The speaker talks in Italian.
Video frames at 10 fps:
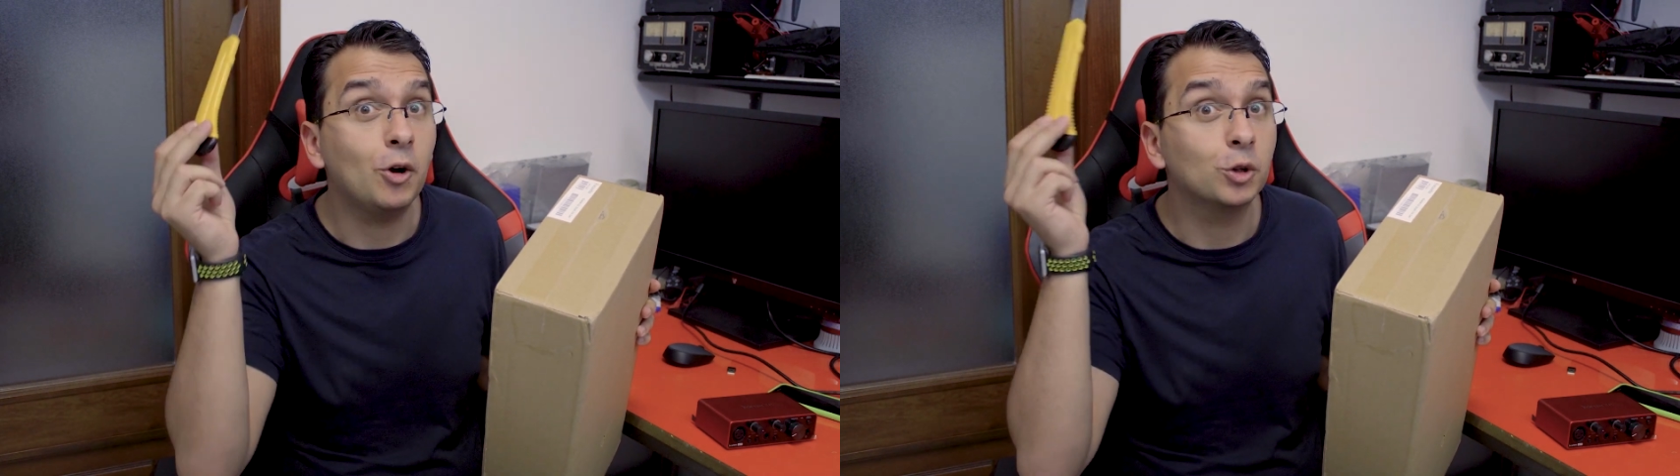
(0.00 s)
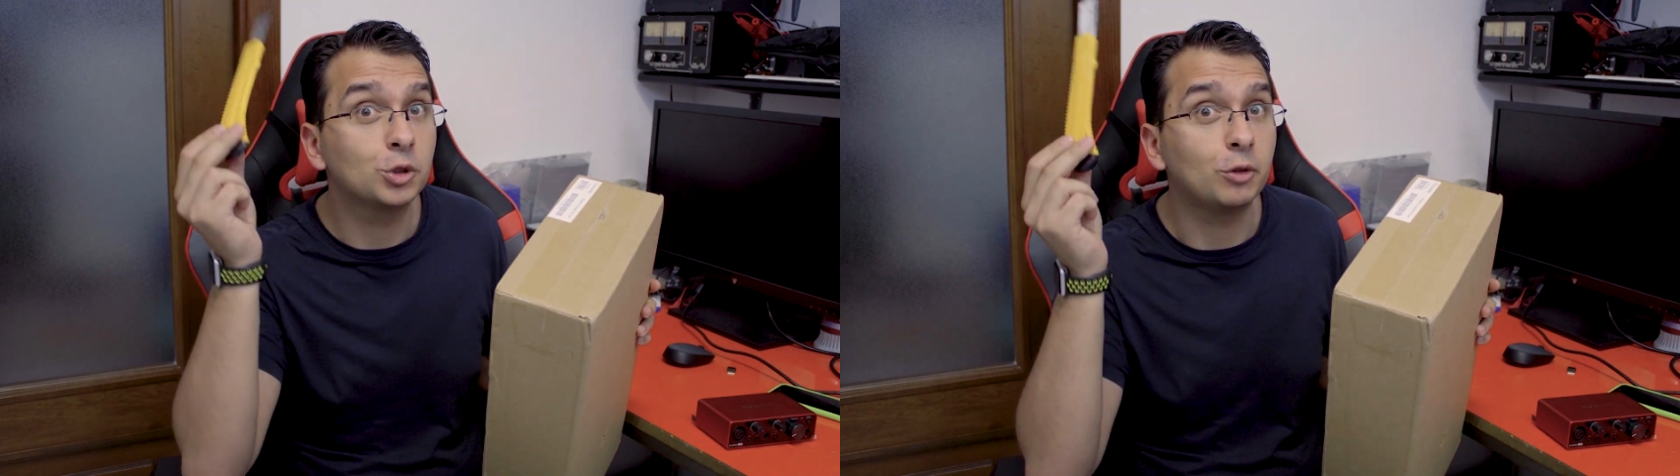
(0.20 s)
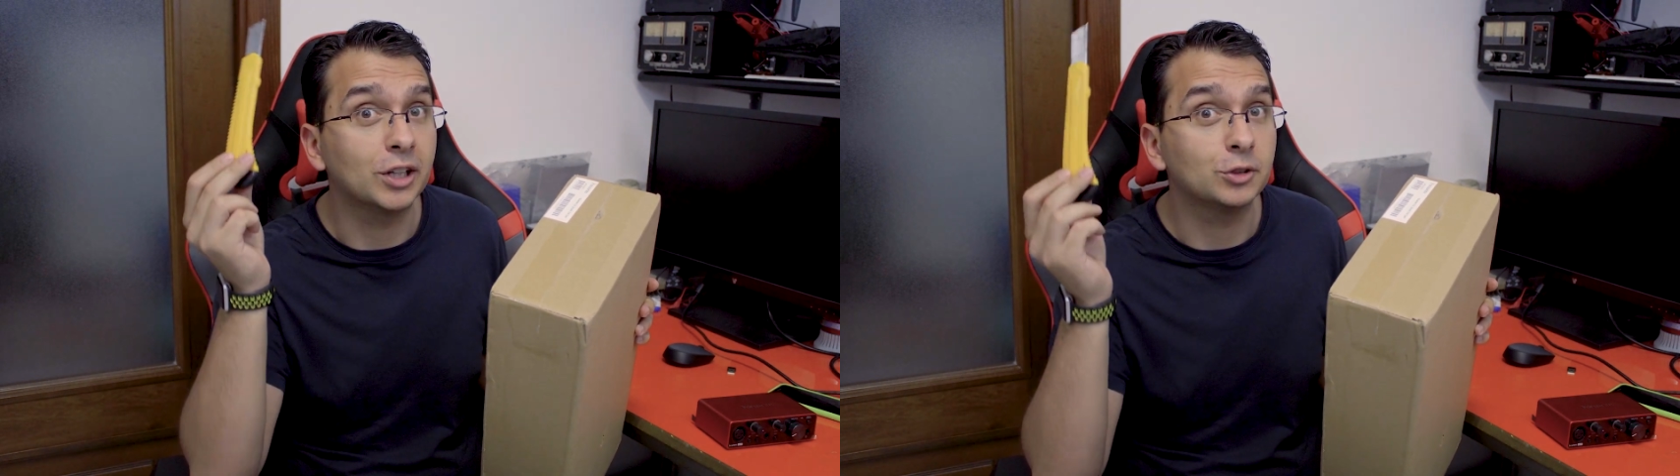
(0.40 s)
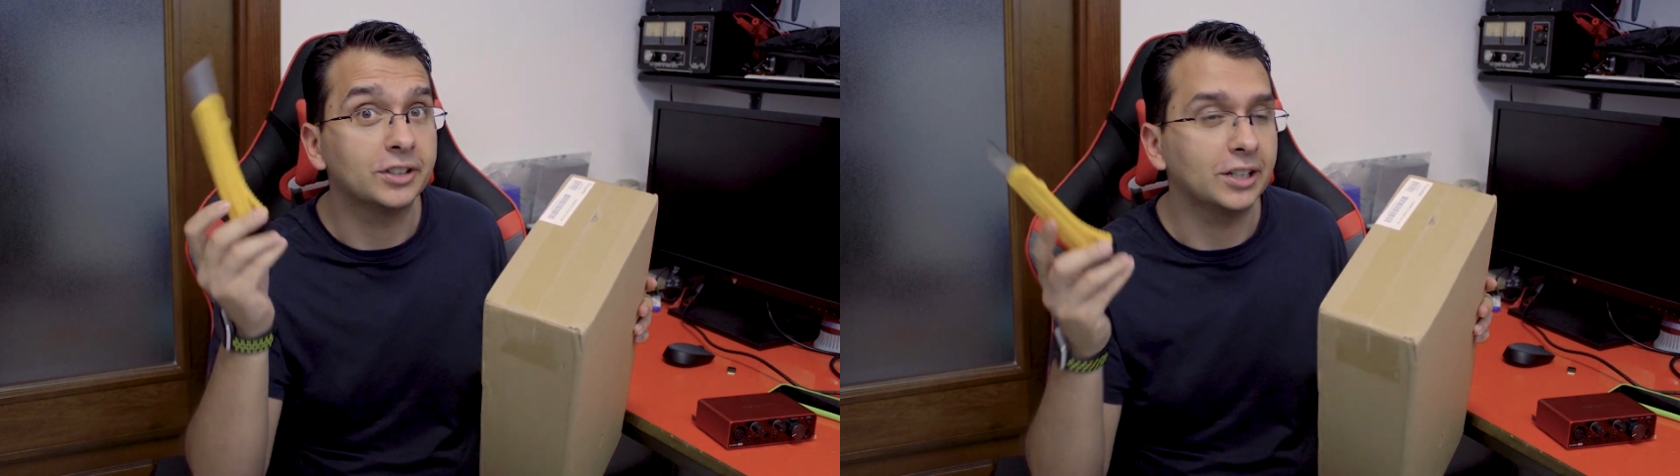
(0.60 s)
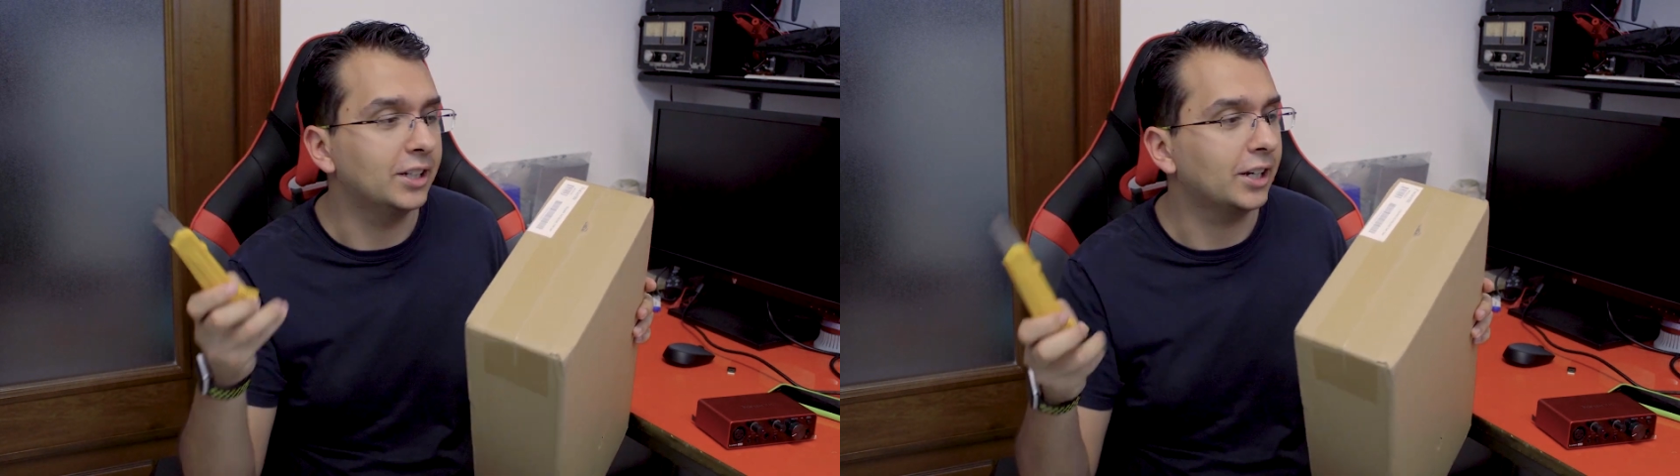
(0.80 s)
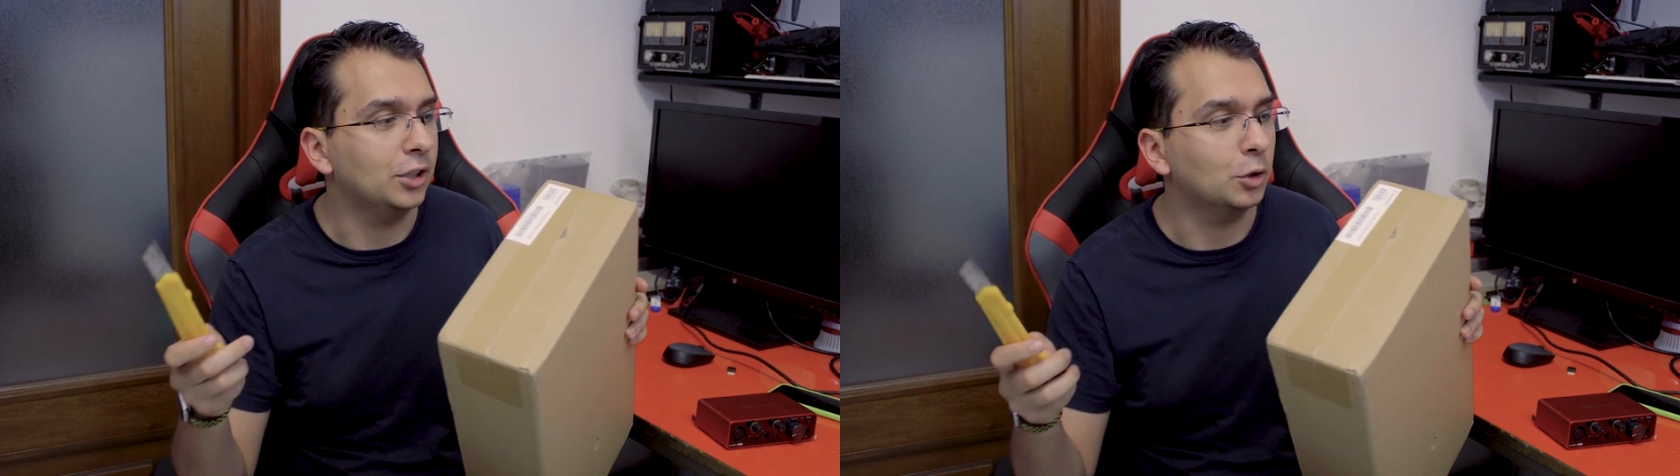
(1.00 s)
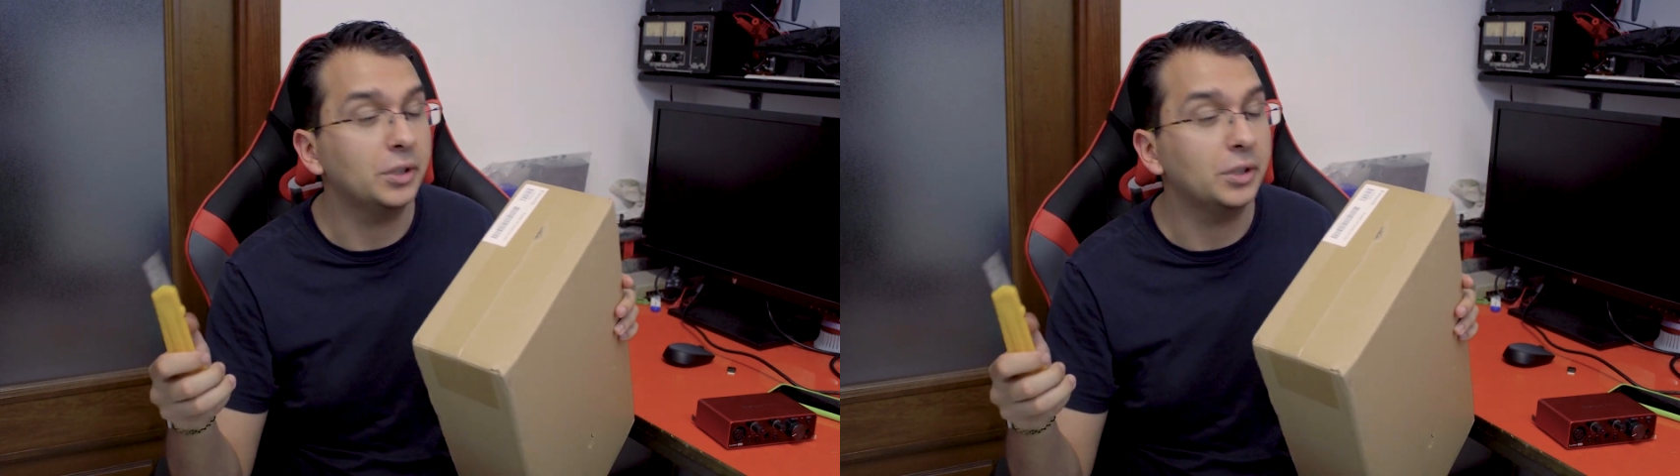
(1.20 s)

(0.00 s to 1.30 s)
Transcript: ho trovato il taglierino,